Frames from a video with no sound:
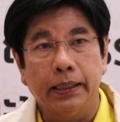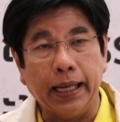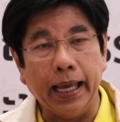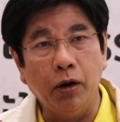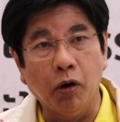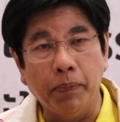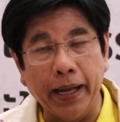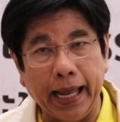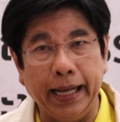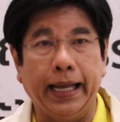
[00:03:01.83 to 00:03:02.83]
ได้รวมพ
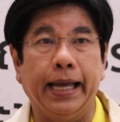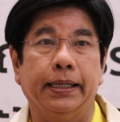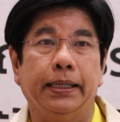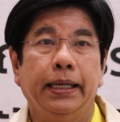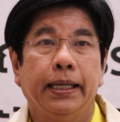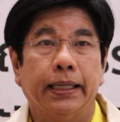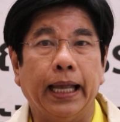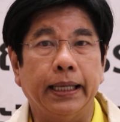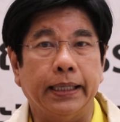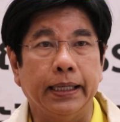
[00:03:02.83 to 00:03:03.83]
ลังกันส
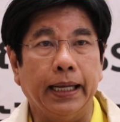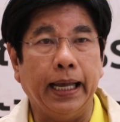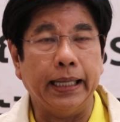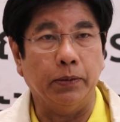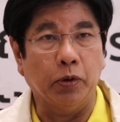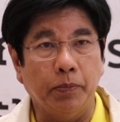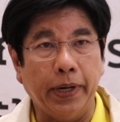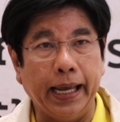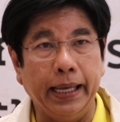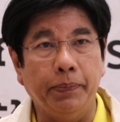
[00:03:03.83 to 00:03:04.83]
ร้างสินค้าสนไพ
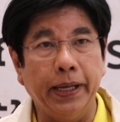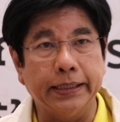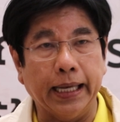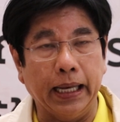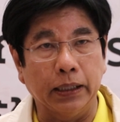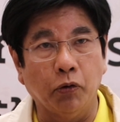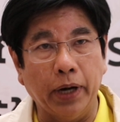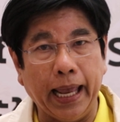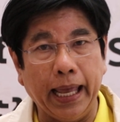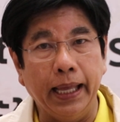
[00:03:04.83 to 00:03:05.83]
รเพื่อจะดูแล